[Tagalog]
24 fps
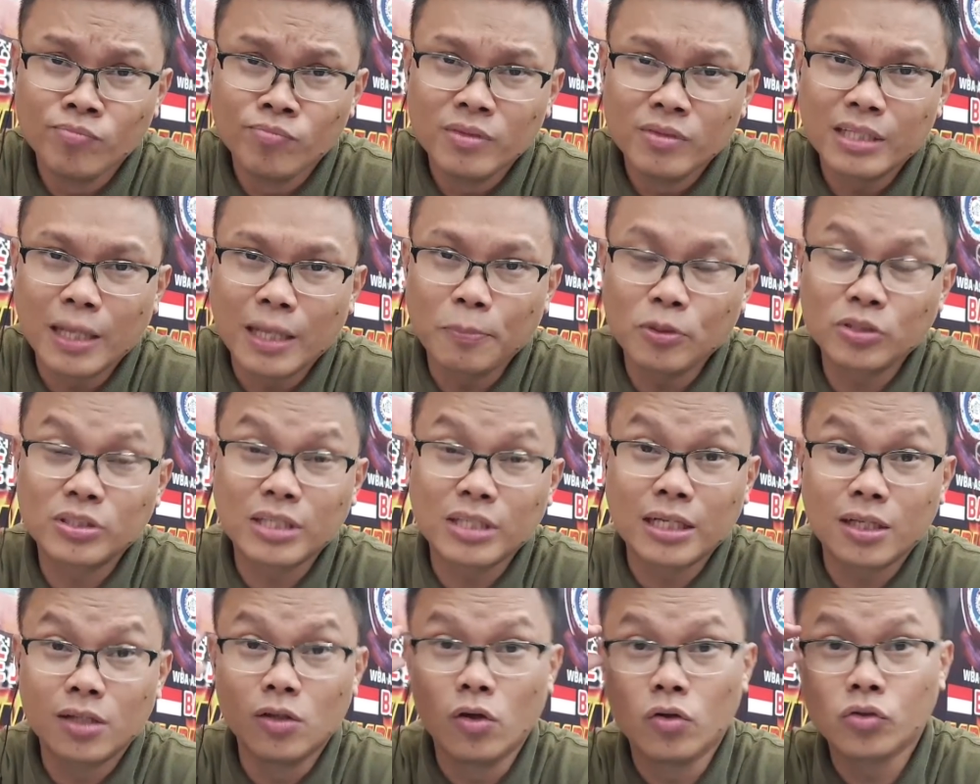Tapos
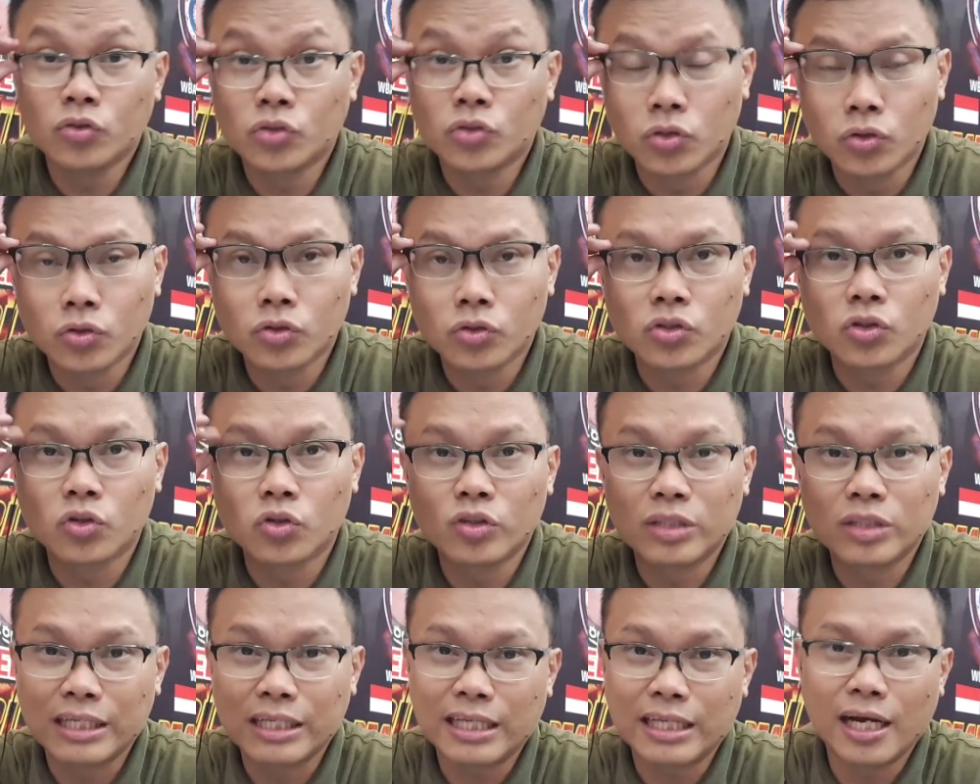tatlong sunod-sunod
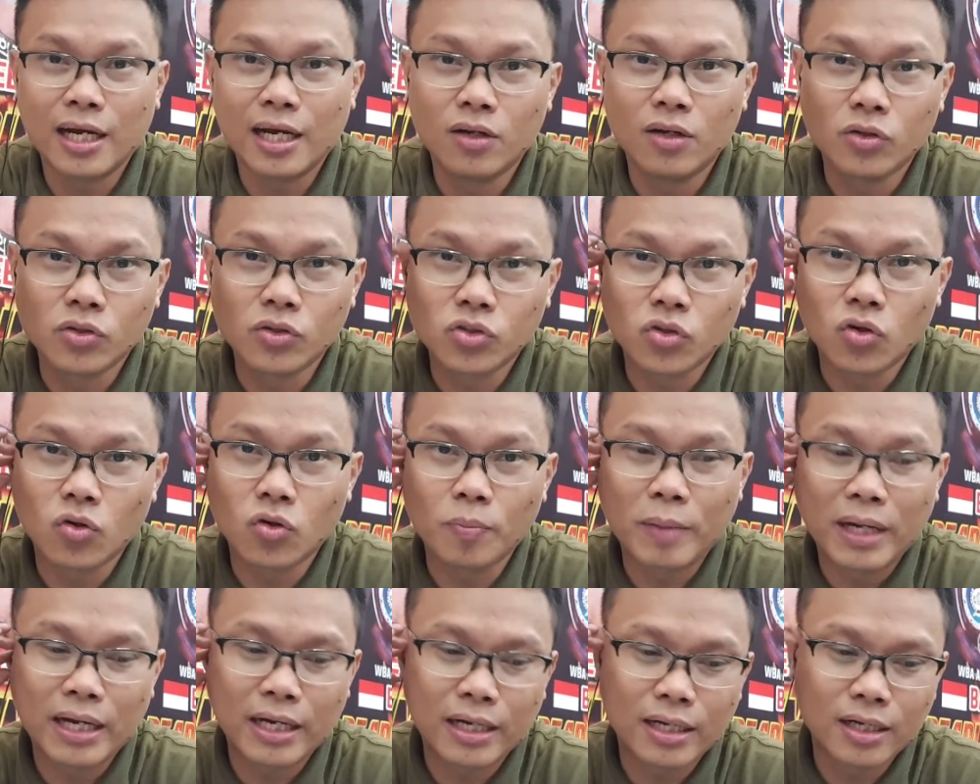na talo. So
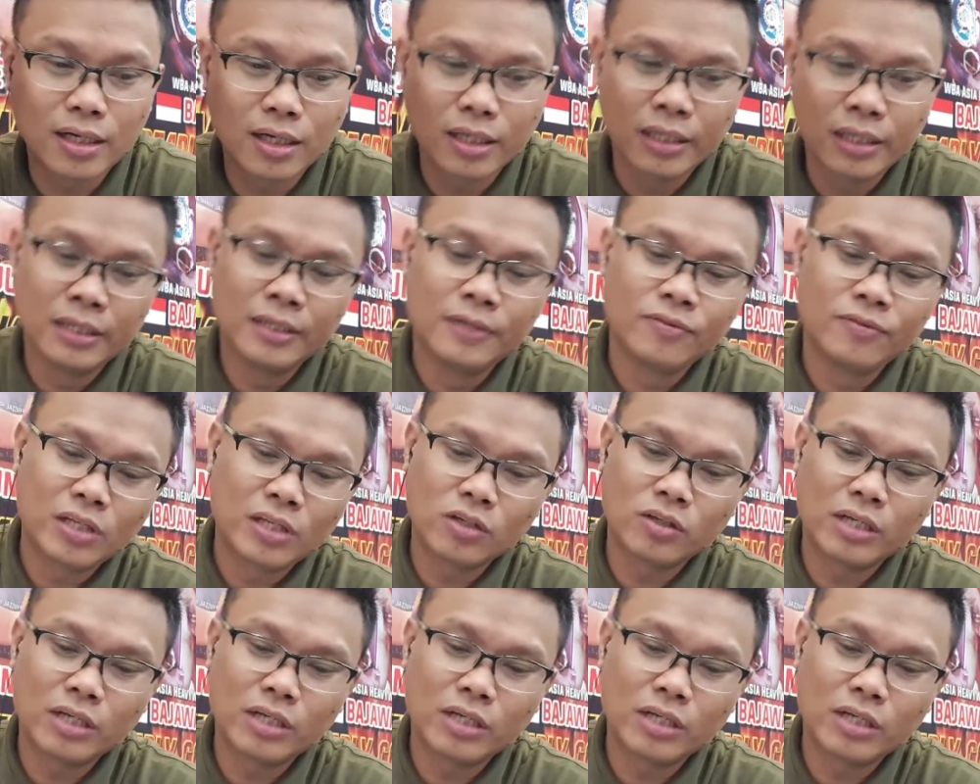parang tinanong